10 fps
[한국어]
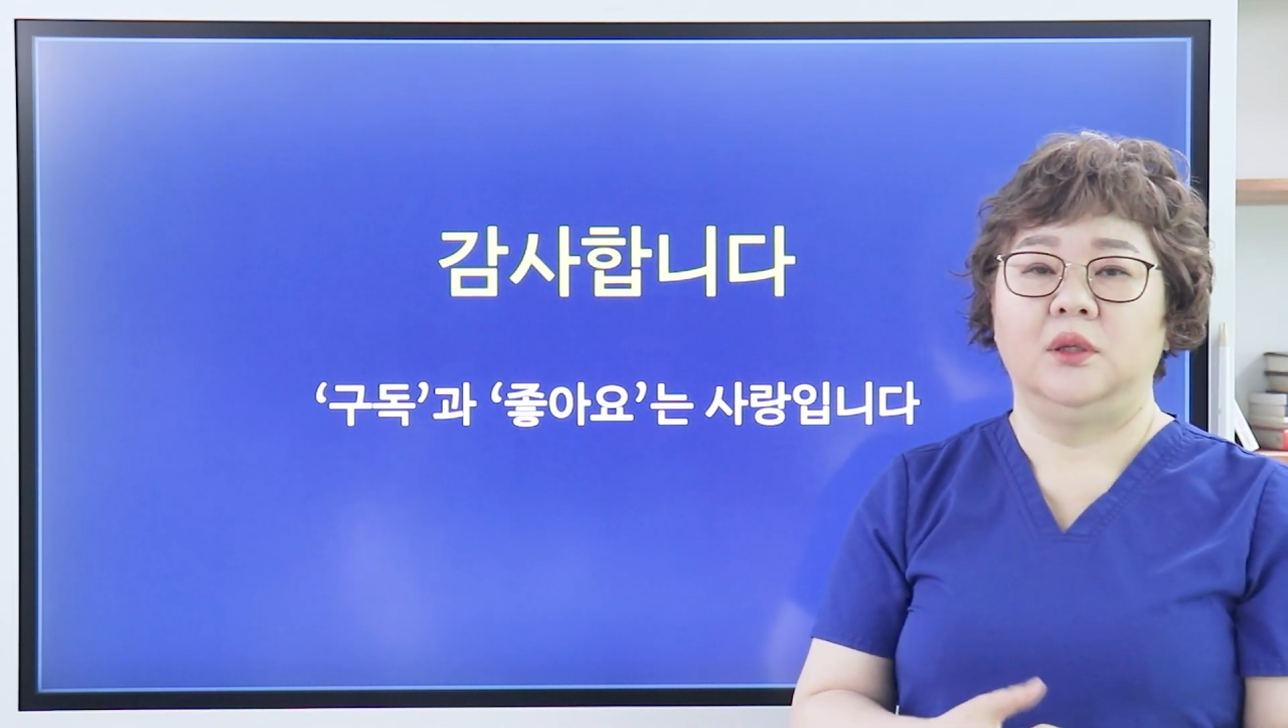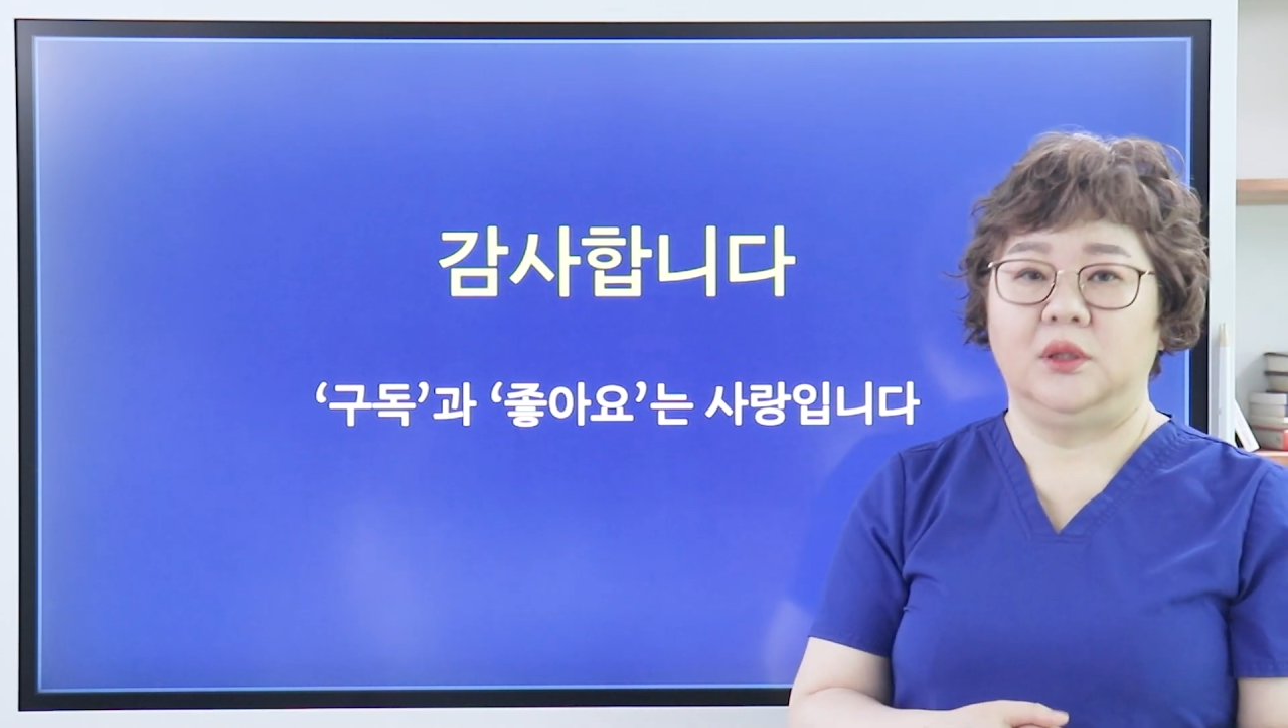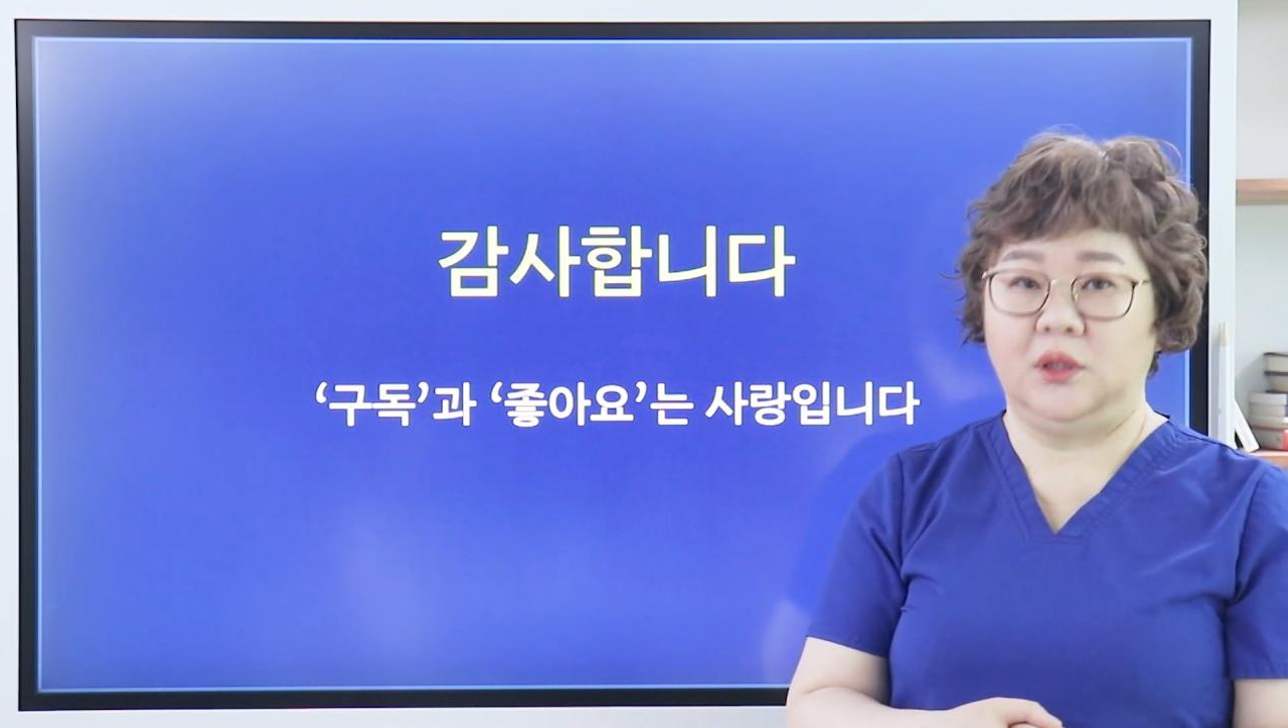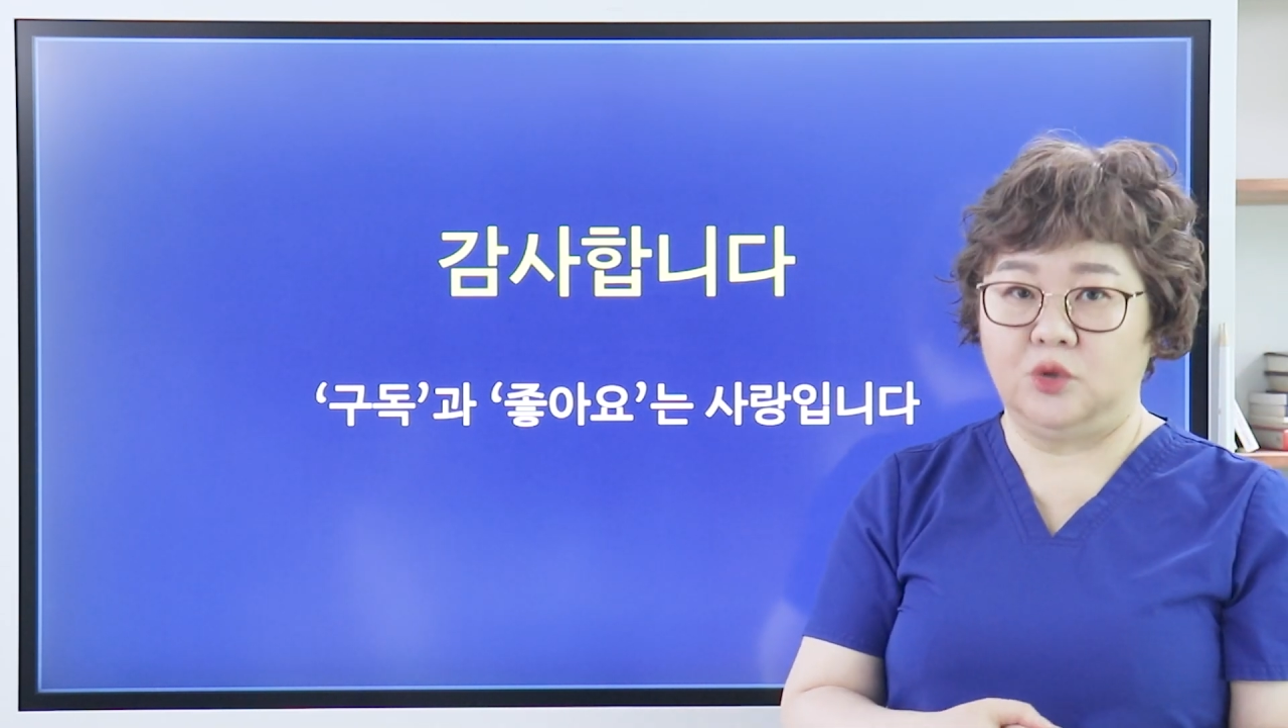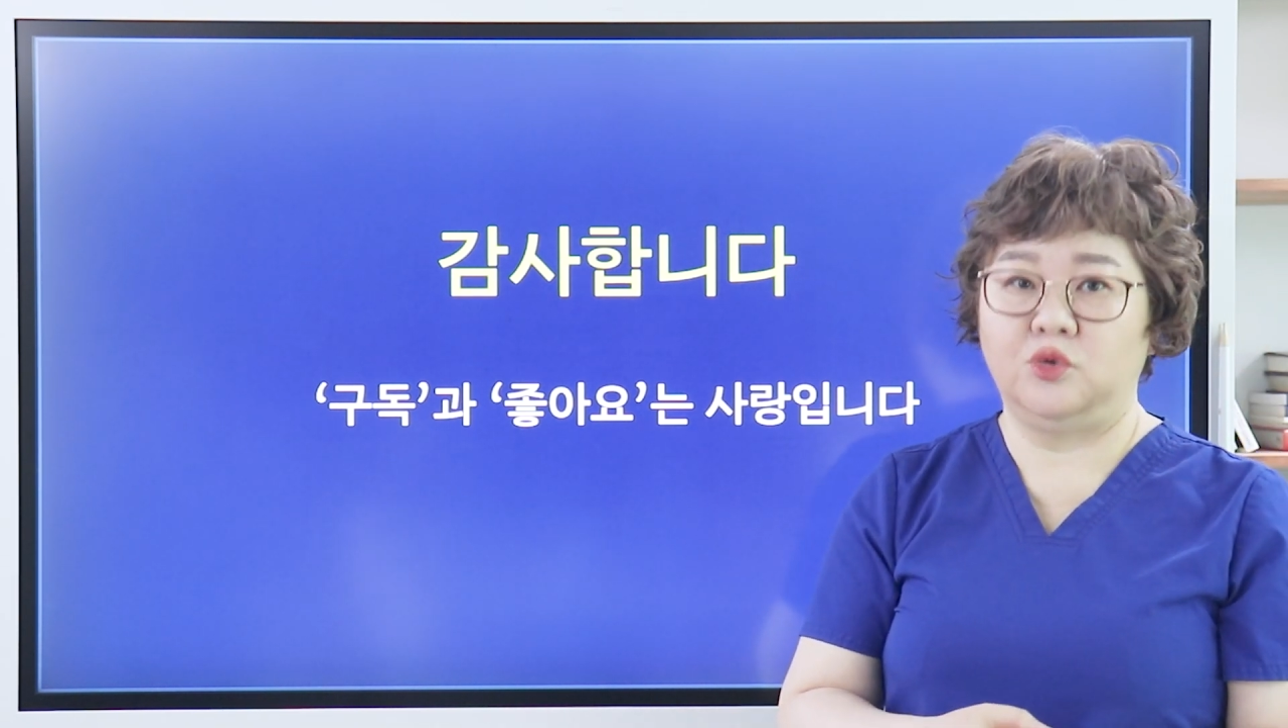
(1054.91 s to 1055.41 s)

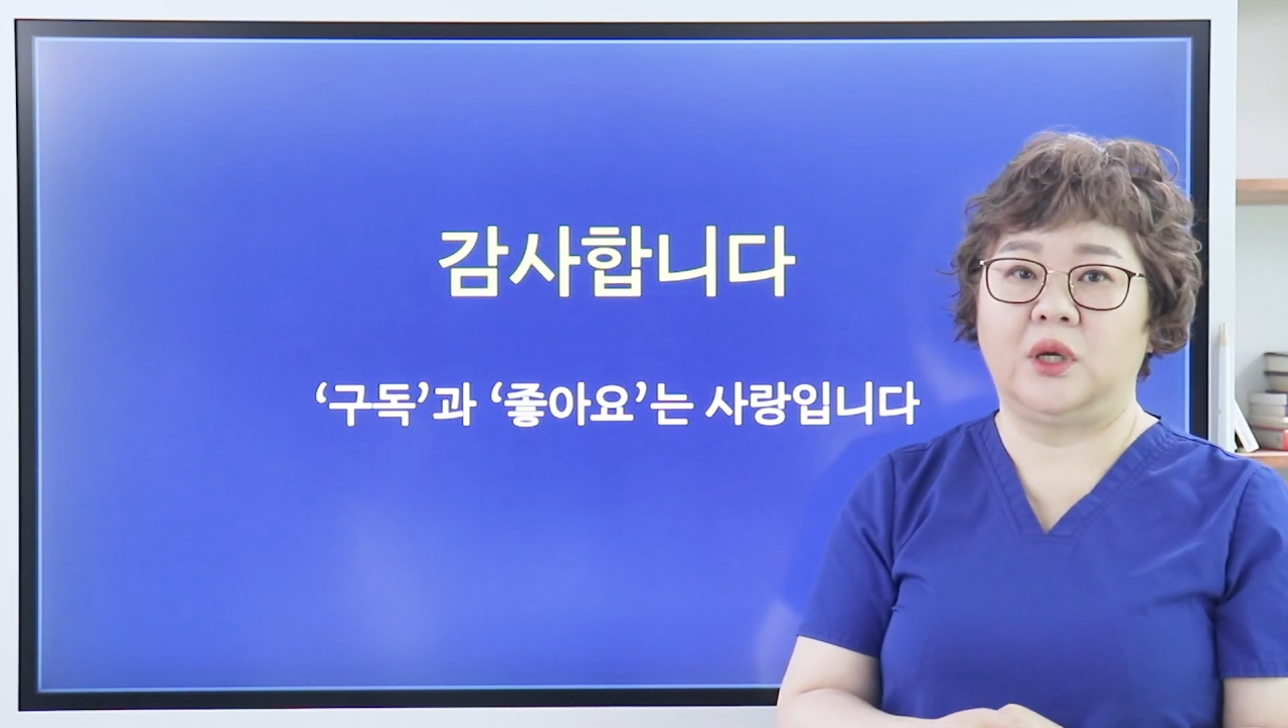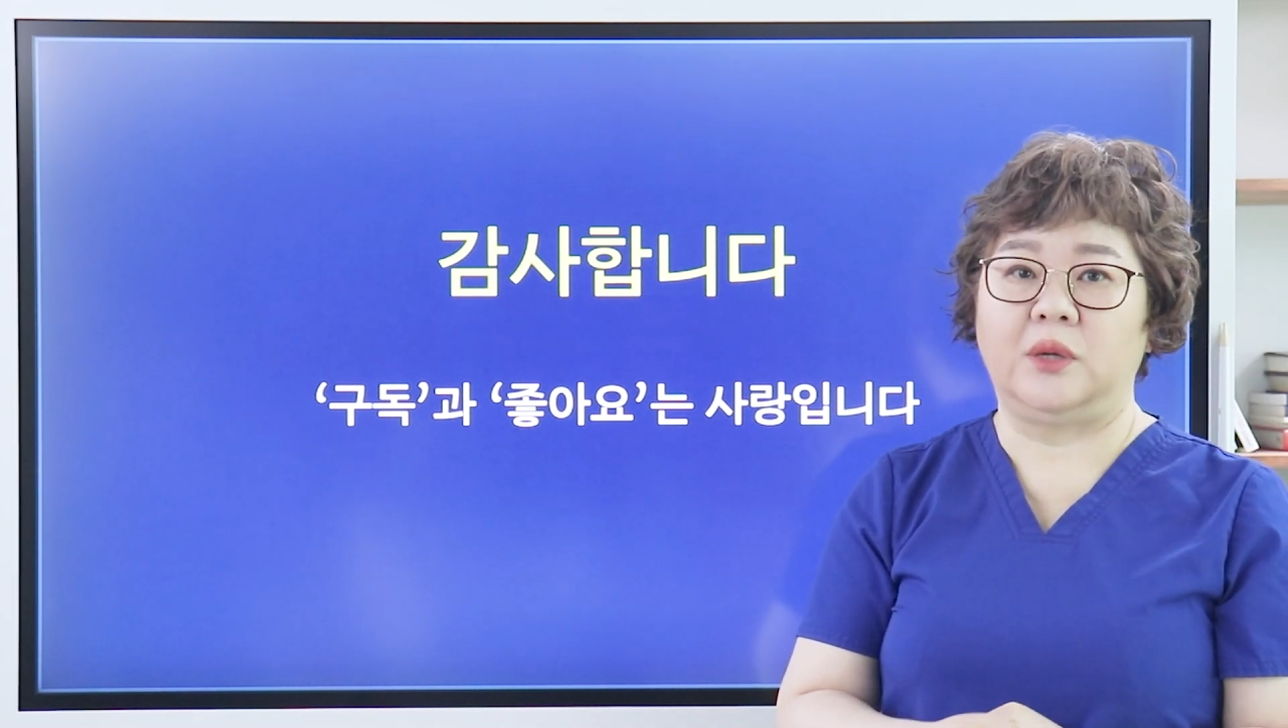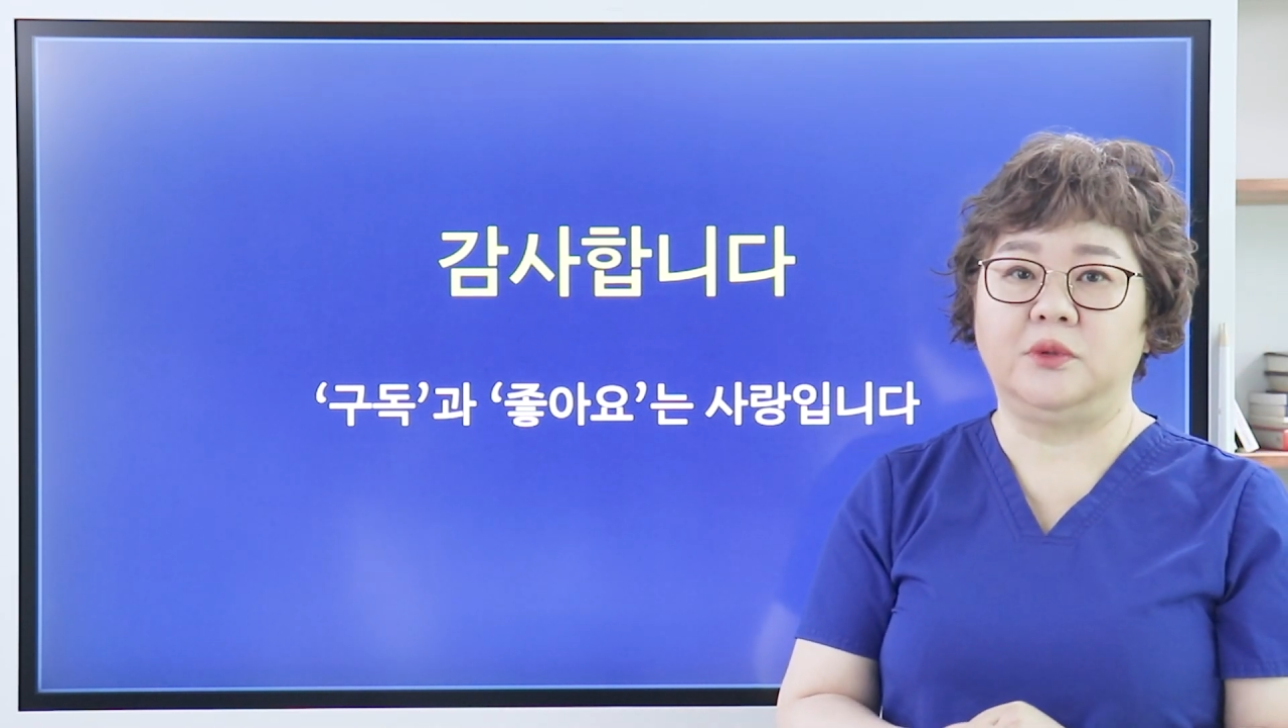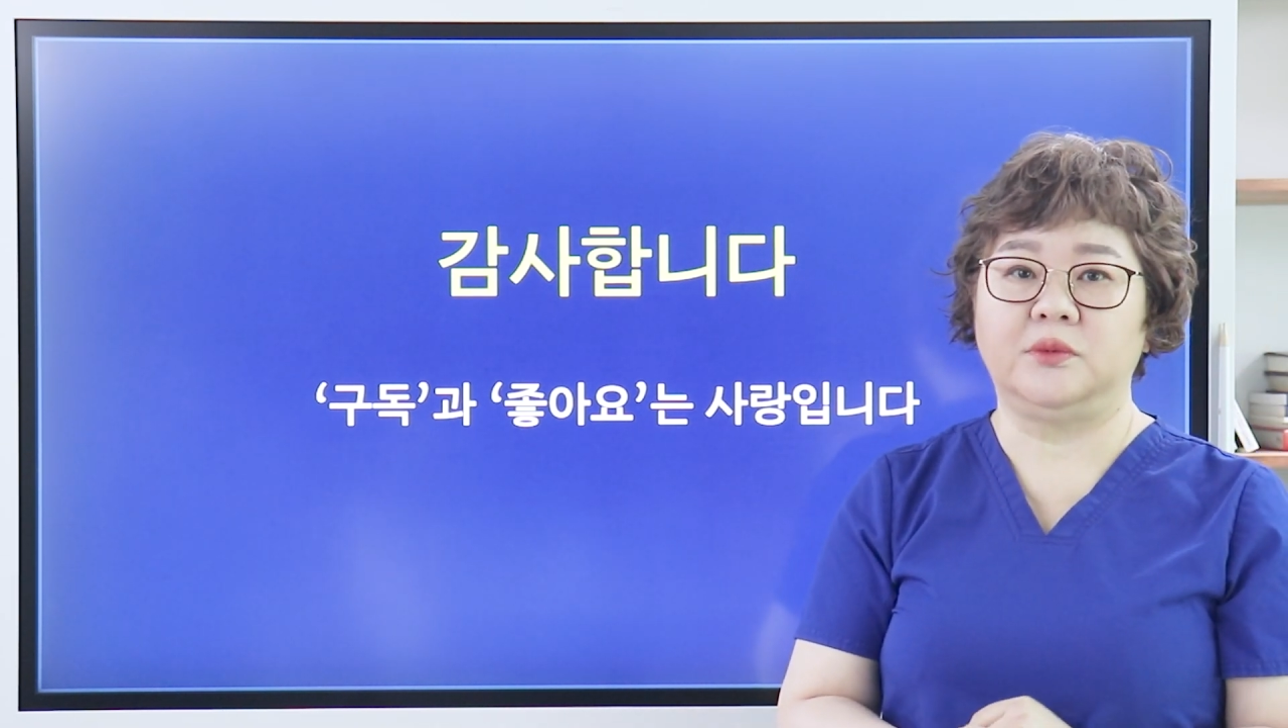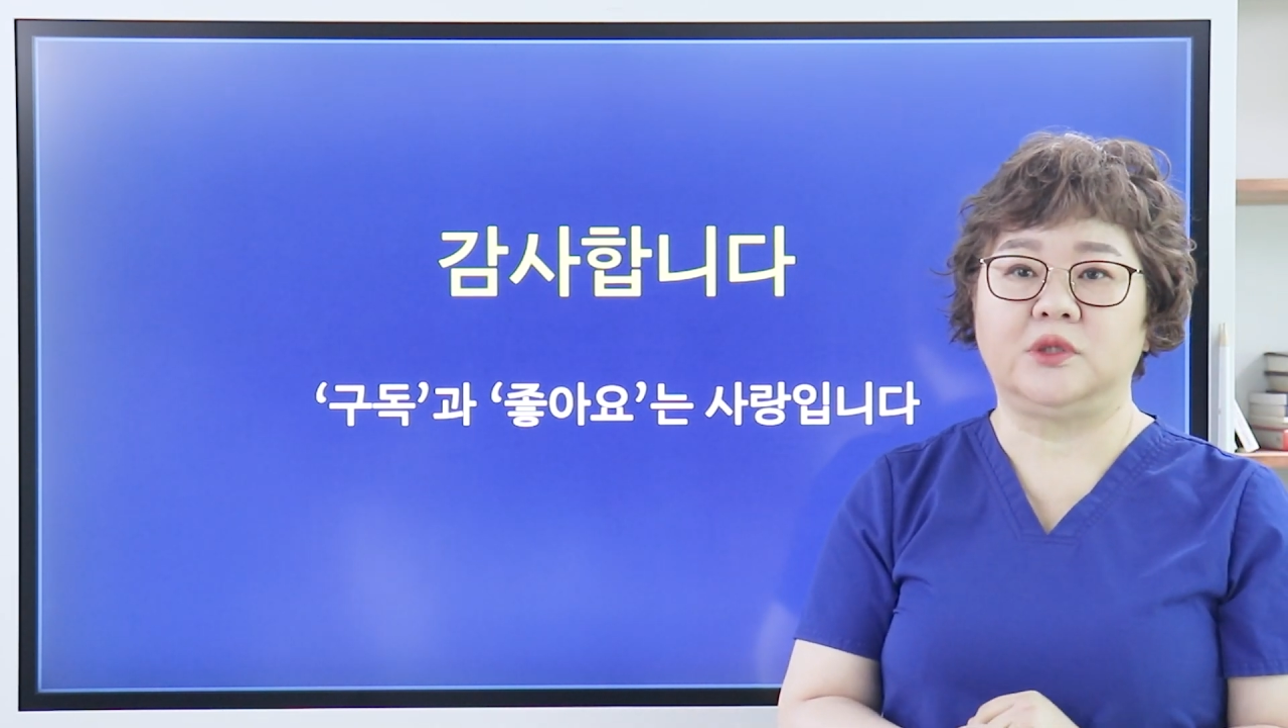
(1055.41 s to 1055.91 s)
이 균에
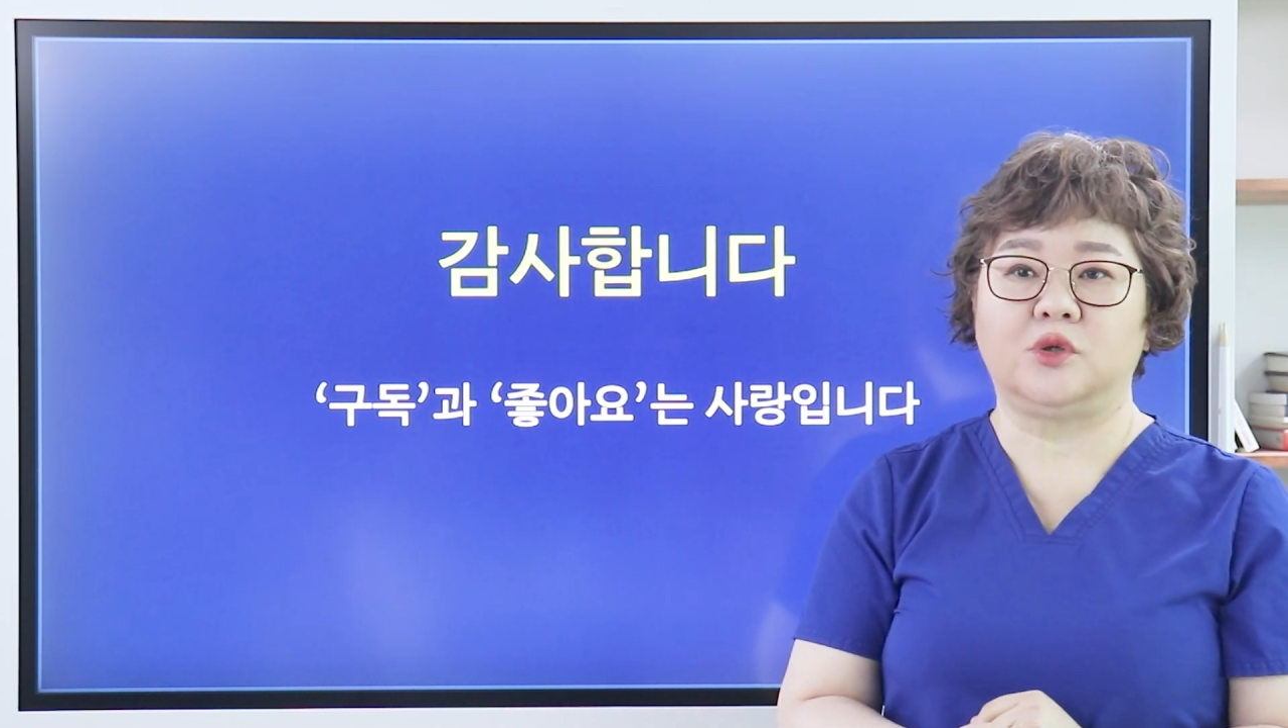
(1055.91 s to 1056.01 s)
감염됐을